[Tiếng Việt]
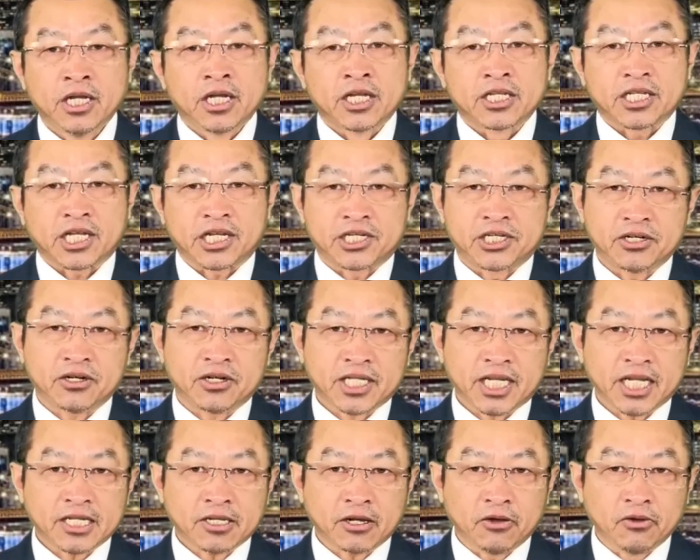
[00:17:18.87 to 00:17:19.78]
ta xin nó
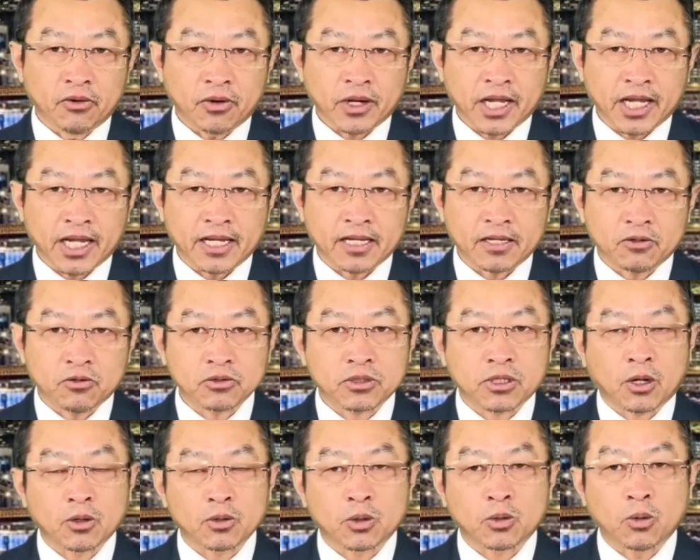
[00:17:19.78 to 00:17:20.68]
tới chơi dục hình cú
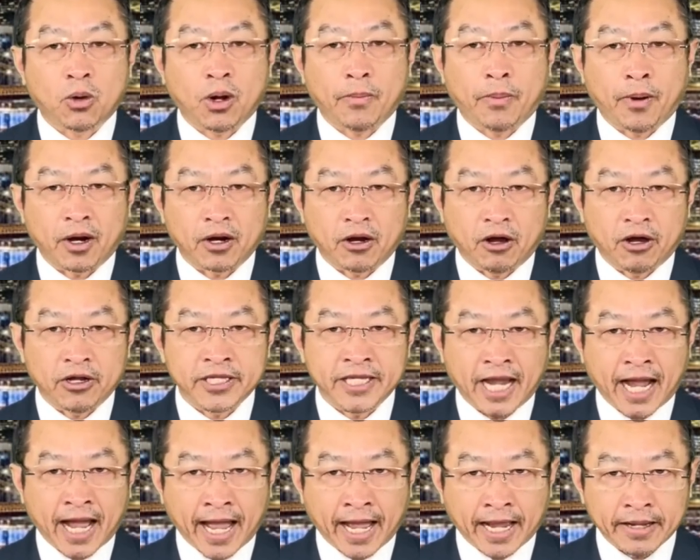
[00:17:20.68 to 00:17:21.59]
tàu tua phá lo
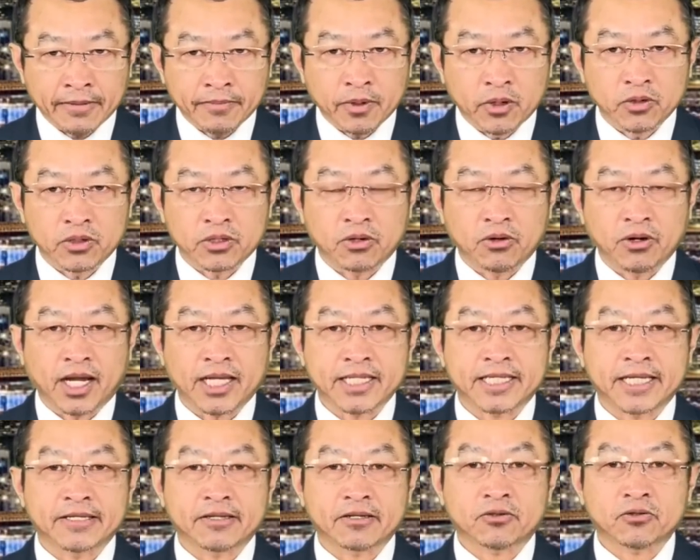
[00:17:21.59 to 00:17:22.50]
nhà hàng mù trâu là
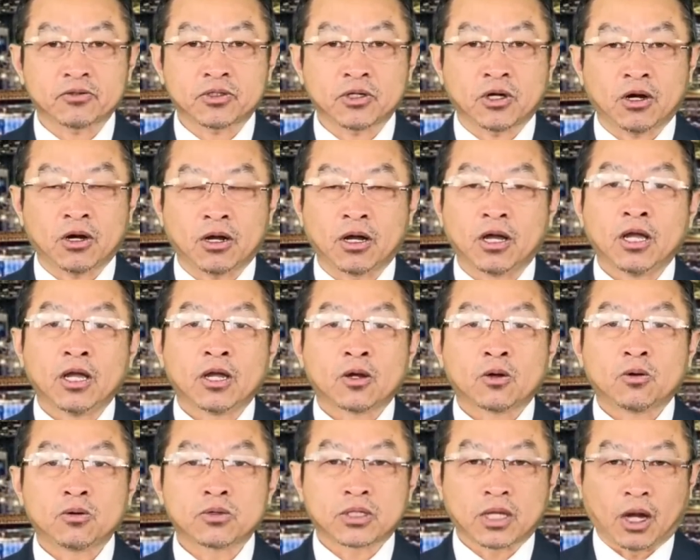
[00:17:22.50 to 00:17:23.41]
xìa cho tôi trò
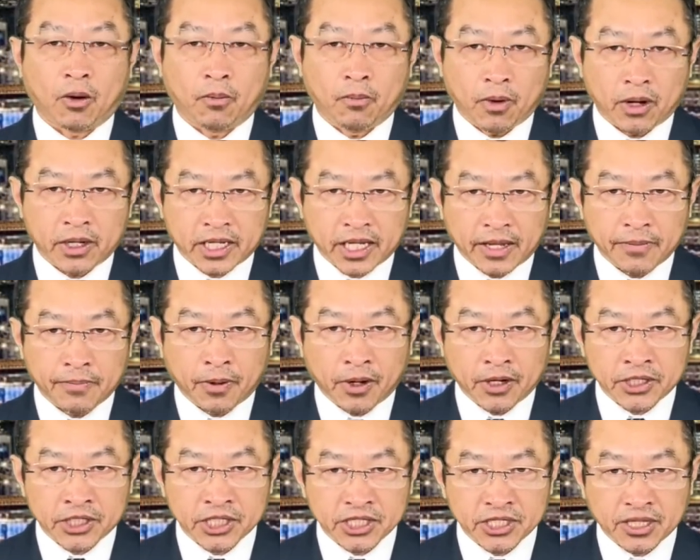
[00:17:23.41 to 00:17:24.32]
cú tàu một cái phá
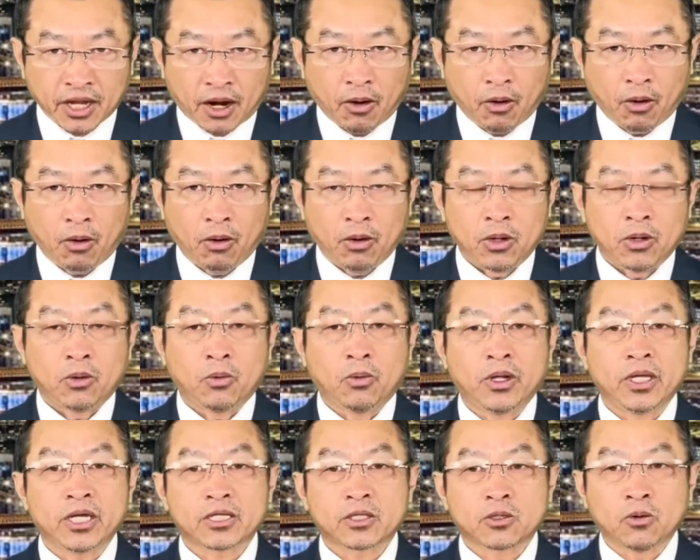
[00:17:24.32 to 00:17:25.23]
sinh tàu
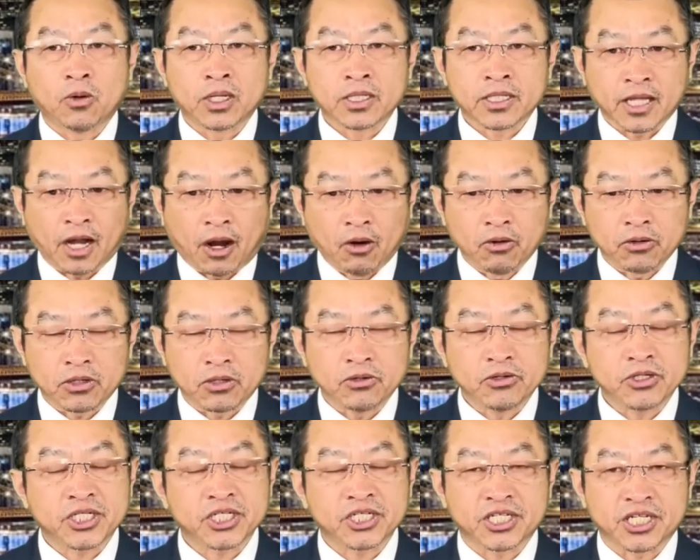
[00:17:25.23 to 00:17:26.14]
ôi ya tuần tàu trâu
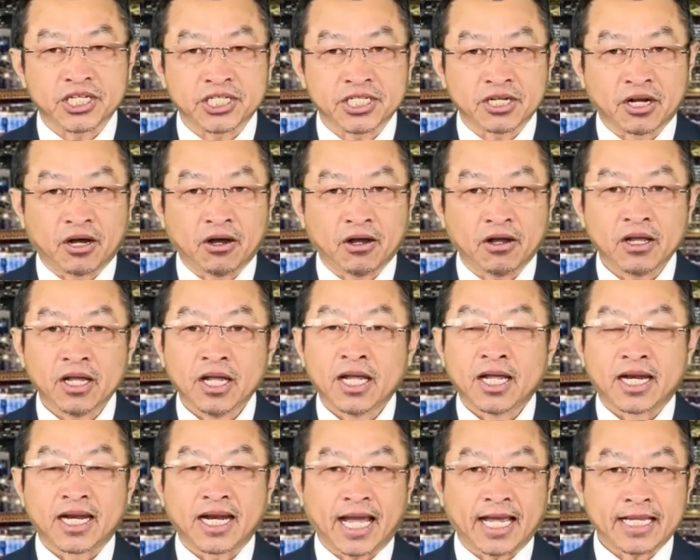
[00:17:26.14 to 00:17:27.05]
lúc xưa ta xin nó
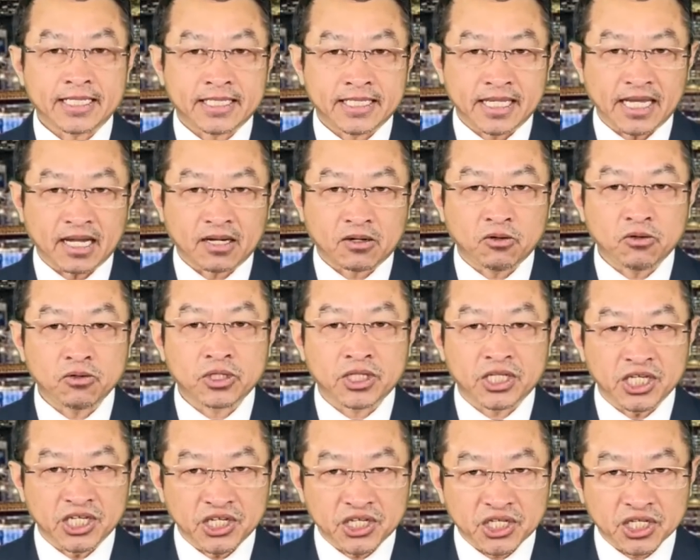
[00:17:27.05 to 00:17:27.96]
là xìa cú
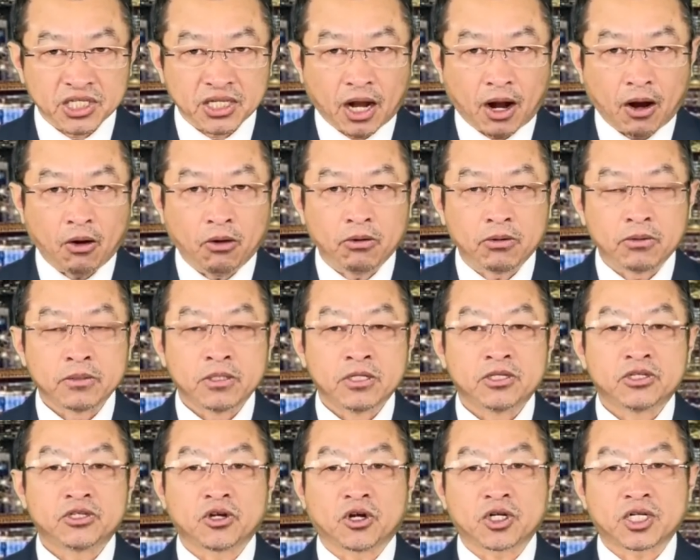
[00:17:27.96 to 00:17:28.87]
tí tàu
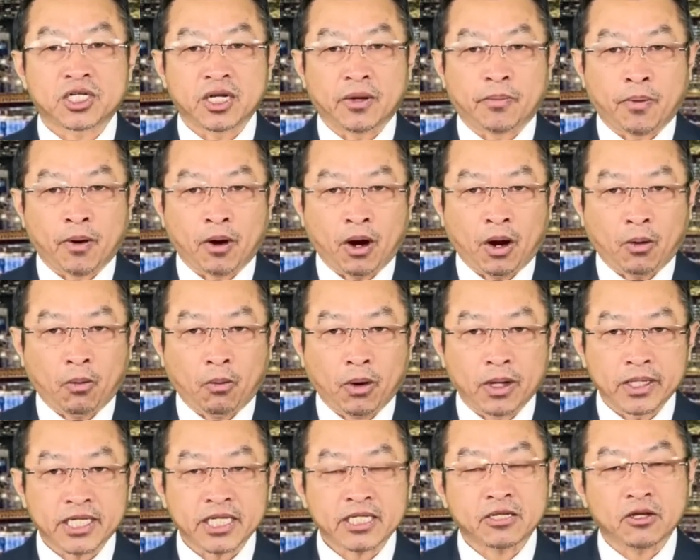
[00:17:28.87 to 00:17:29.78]
cho triệp họ
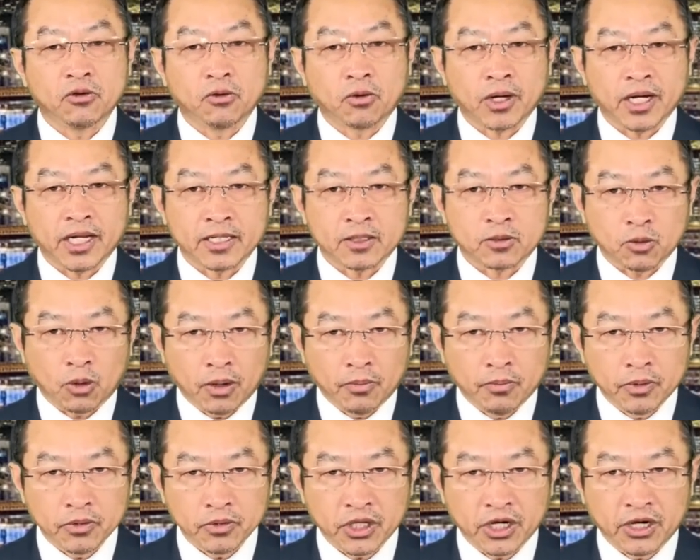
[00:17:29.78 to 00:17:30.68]
của tới chiều hành tua
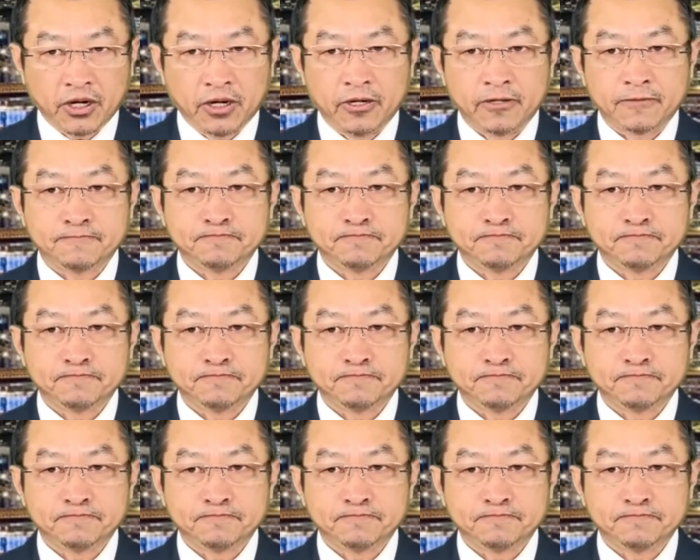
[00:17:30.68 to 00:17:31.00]
mùn đó